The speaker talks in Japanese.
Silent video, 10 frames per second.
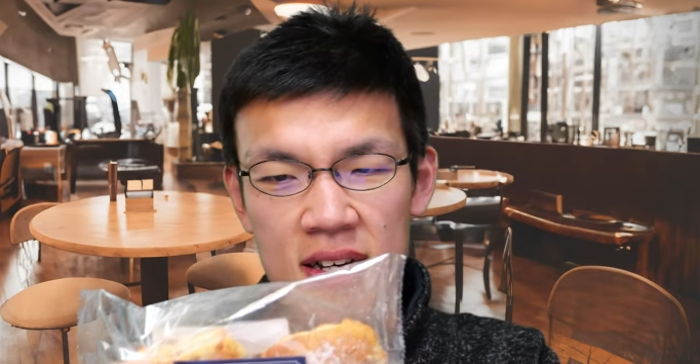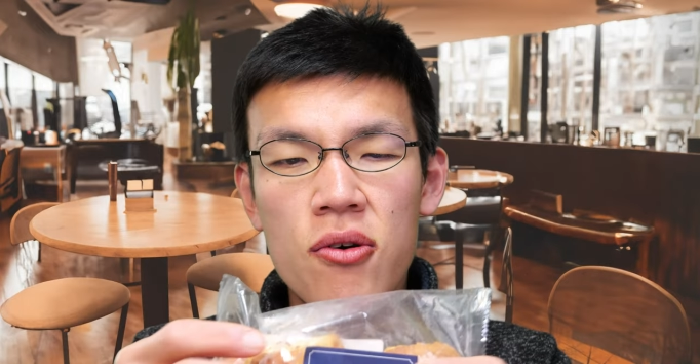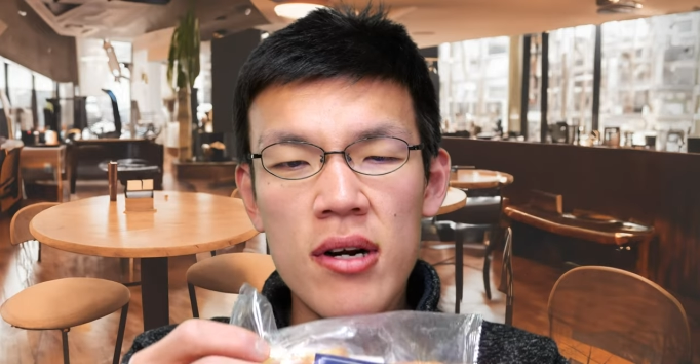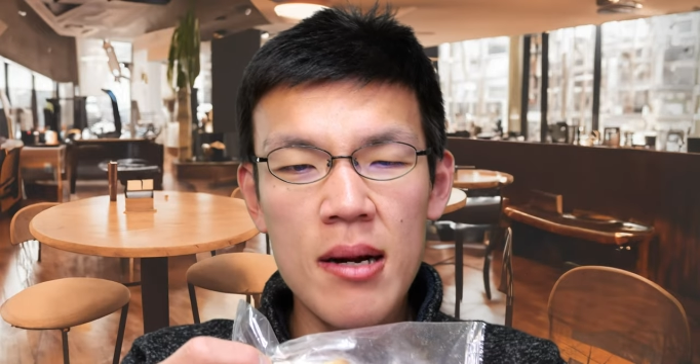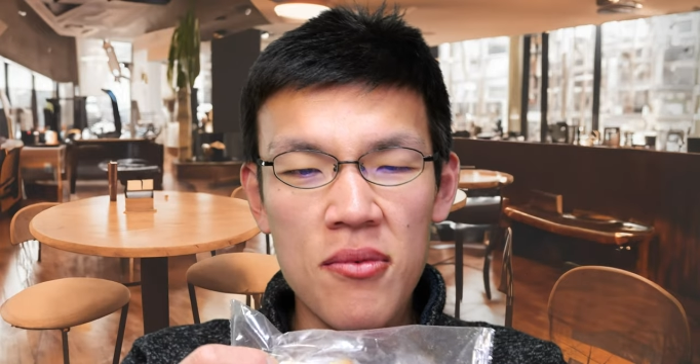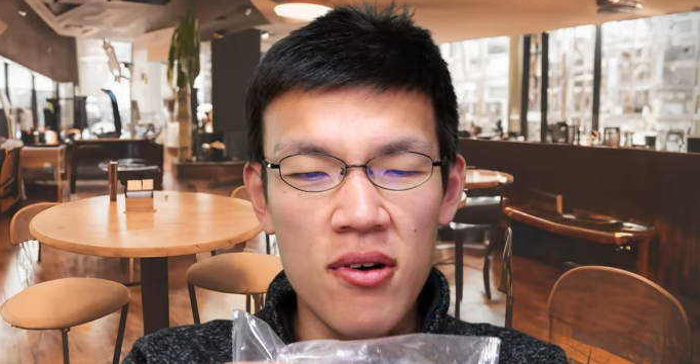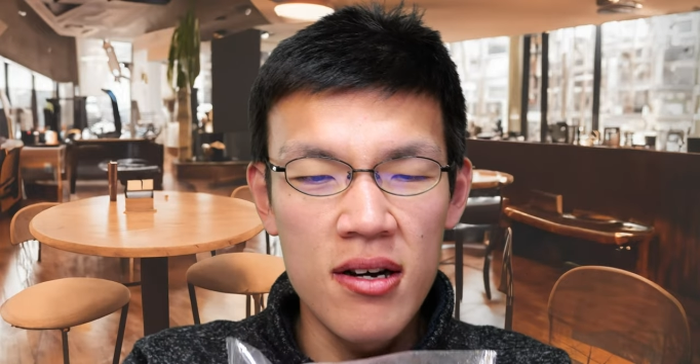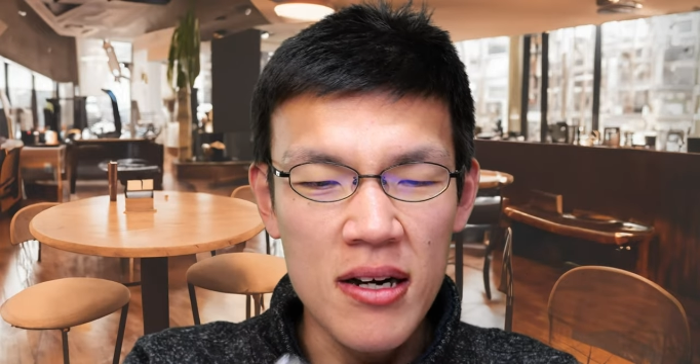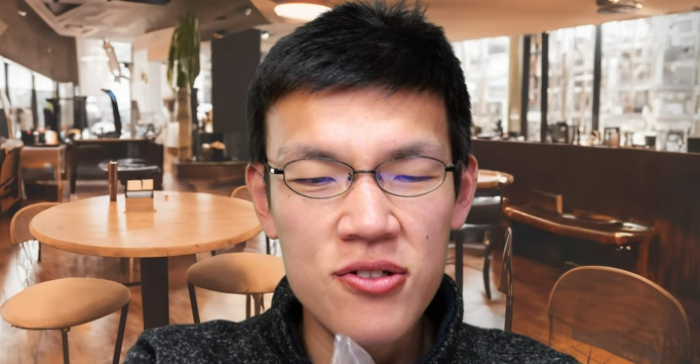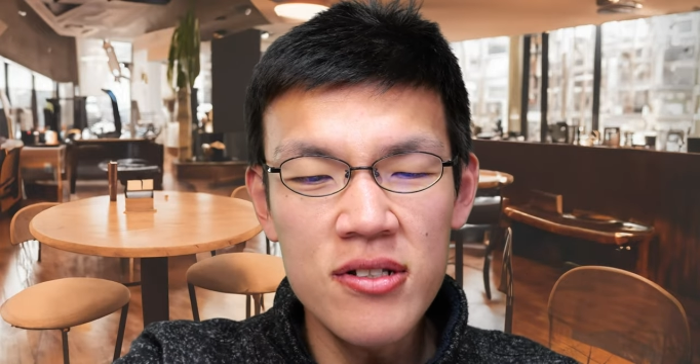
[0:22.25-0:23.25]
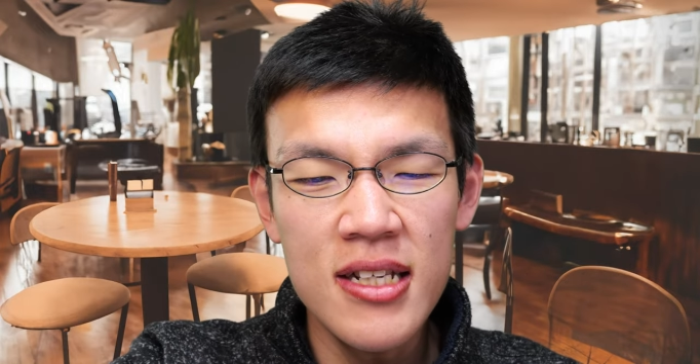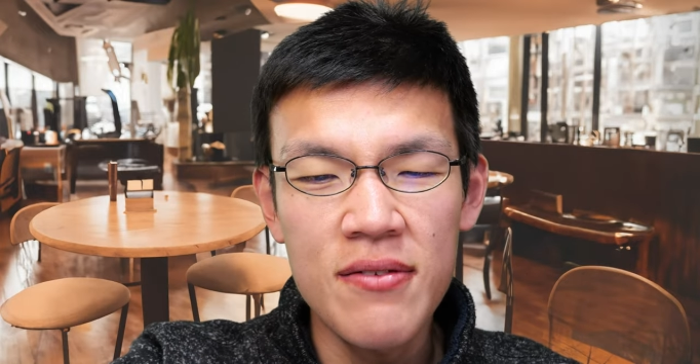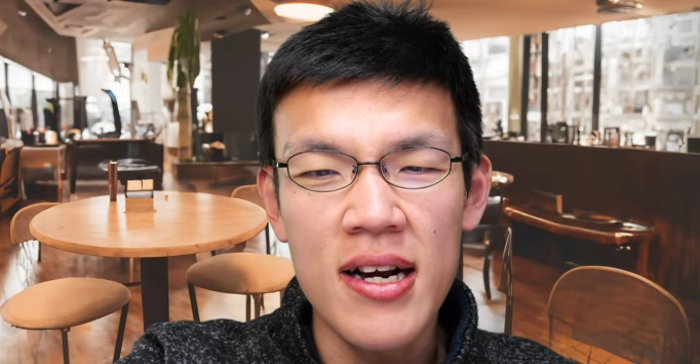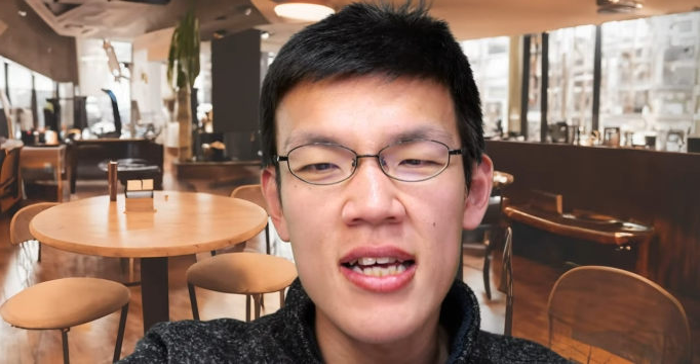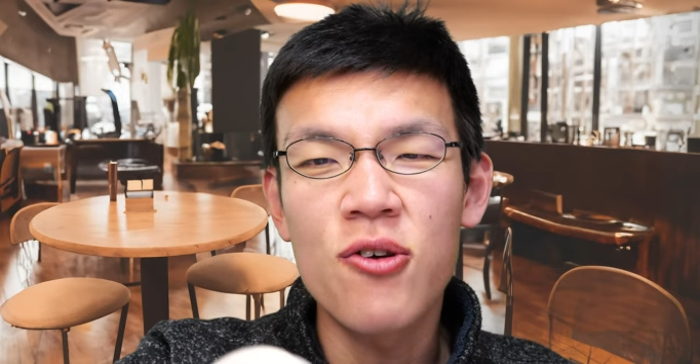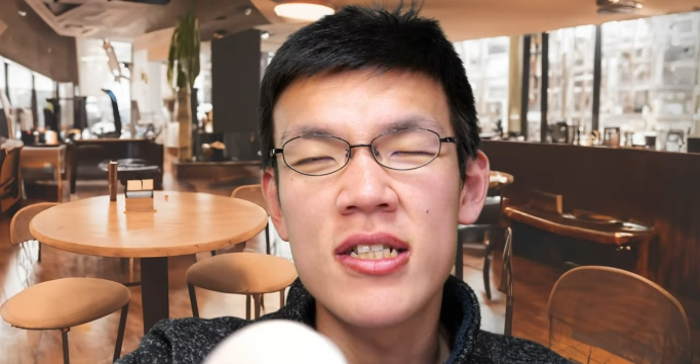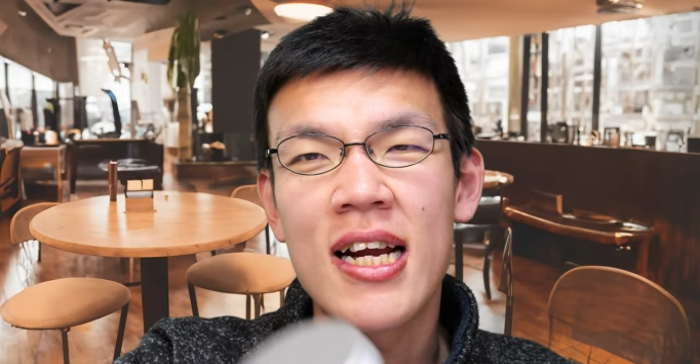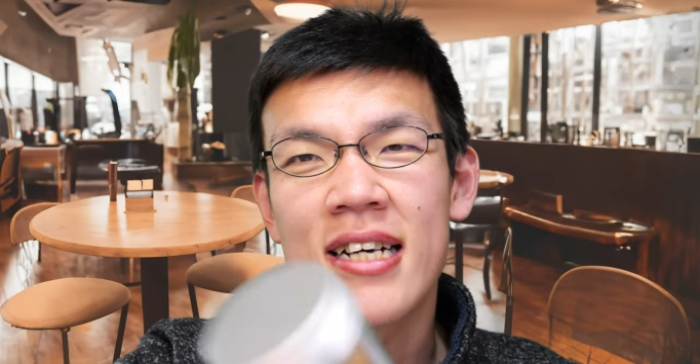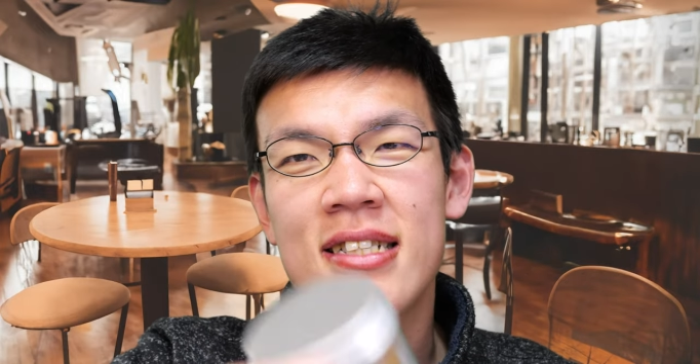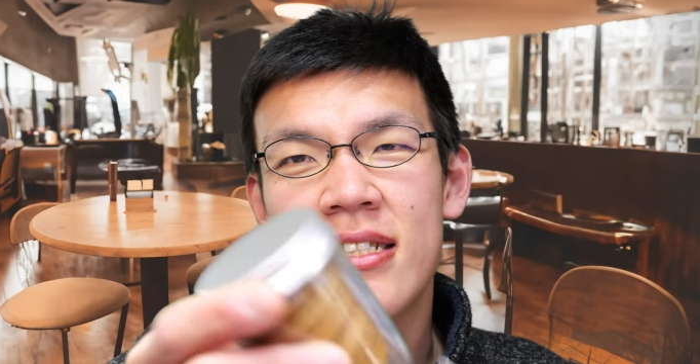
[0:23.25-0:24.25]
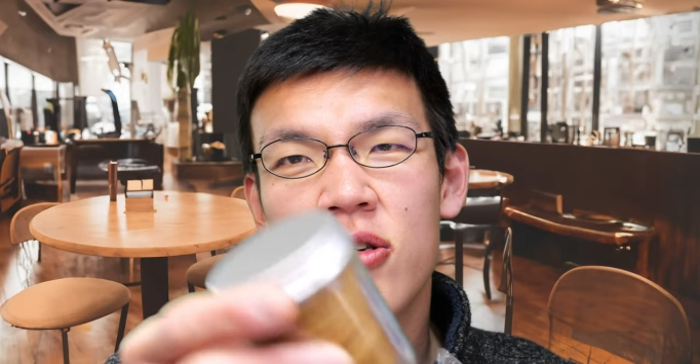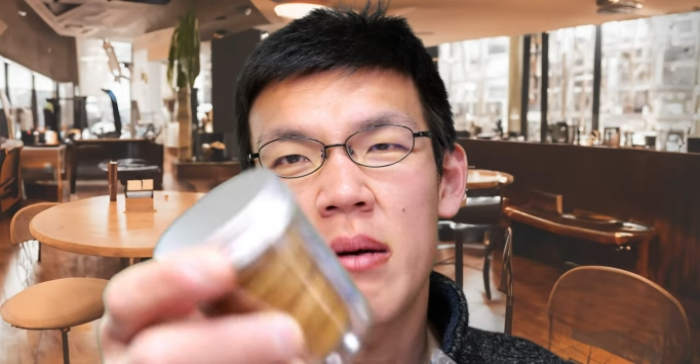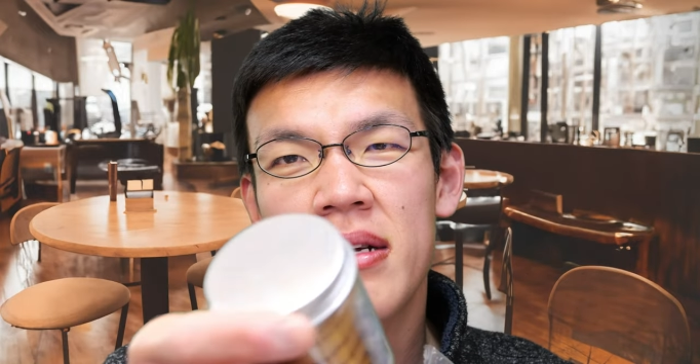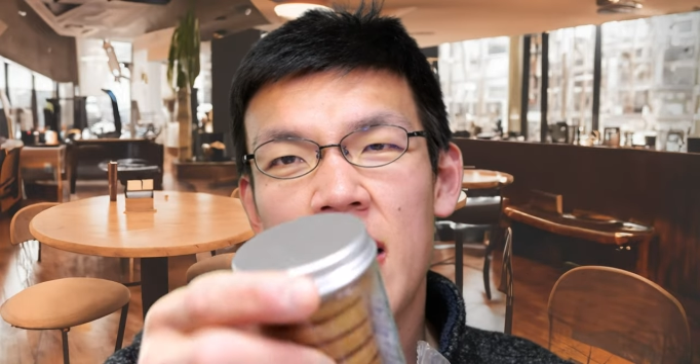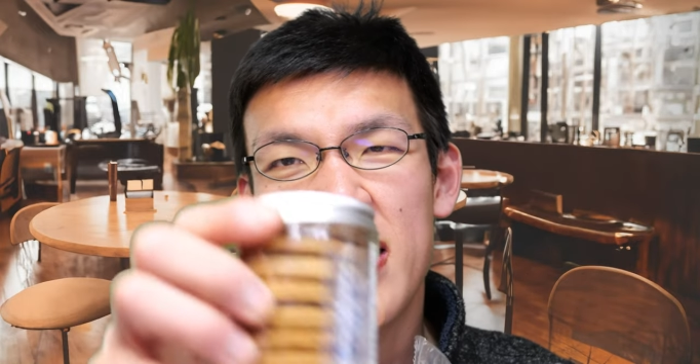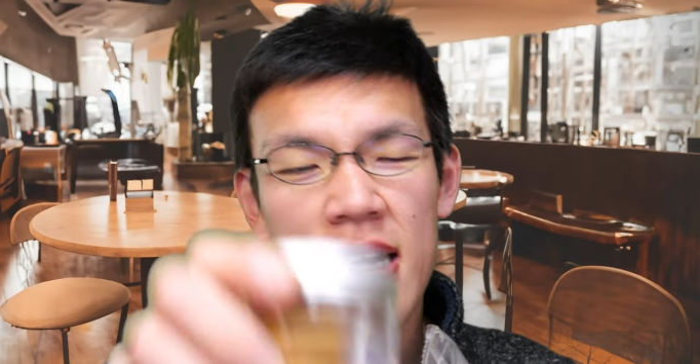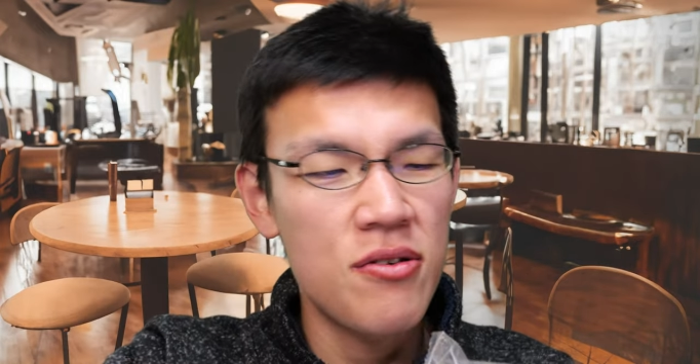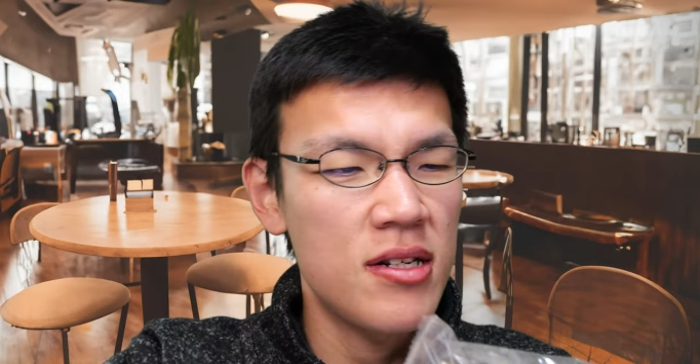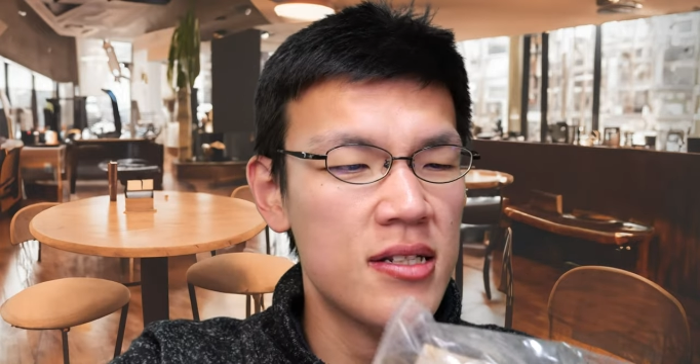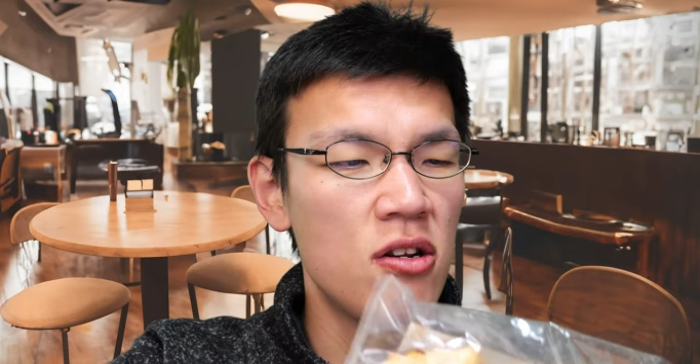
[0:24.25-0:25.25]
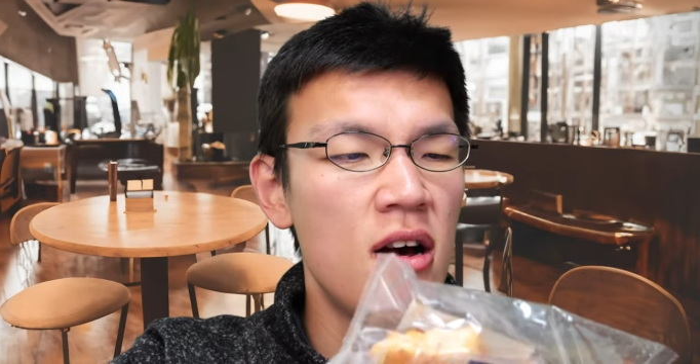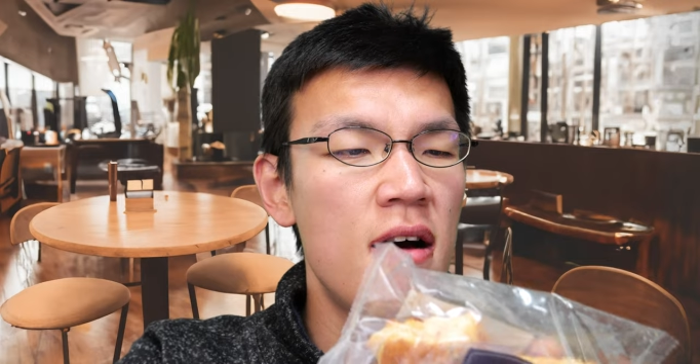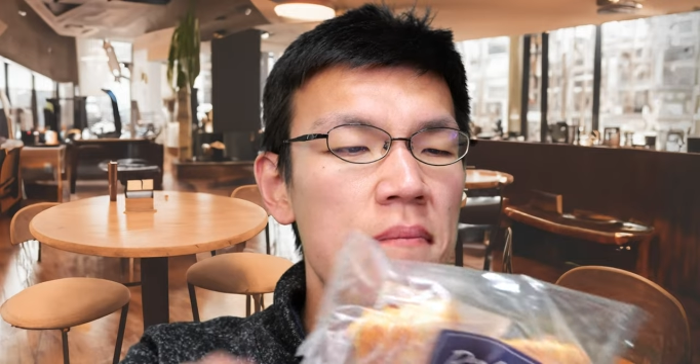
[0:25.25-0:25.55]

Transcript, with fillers: これらも、クッキーは冷凍じゃなくてそのまま食べられるんですけど、